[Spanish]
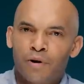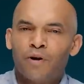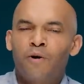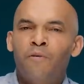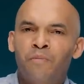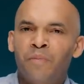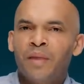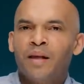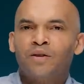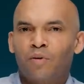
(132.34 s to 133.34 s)
pero
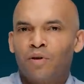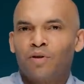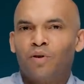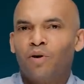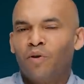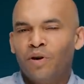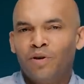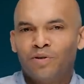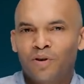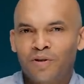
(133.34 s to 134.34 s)
sobre todo
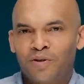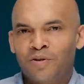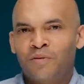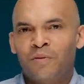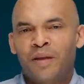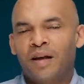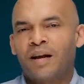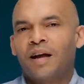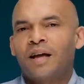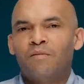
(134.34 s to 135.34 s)
ellos dos.
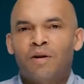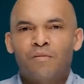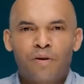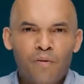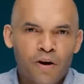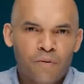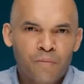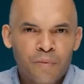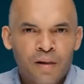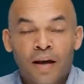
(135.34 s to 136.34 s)
Increíble. Pero bueno,
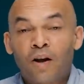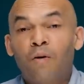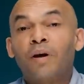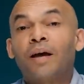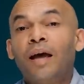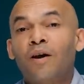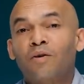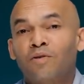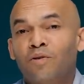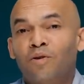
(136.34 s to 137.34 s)
que no me
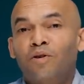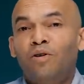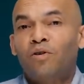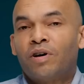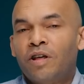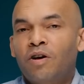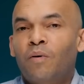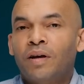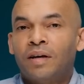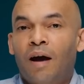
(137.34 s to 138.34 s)
quejo. Yo lo que
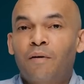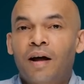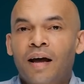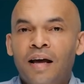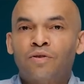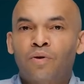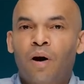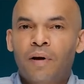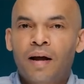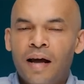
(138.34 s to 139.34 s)
digo es que abran eso,
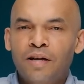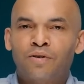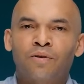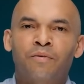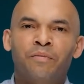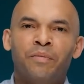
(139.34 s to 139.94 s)
abran eso.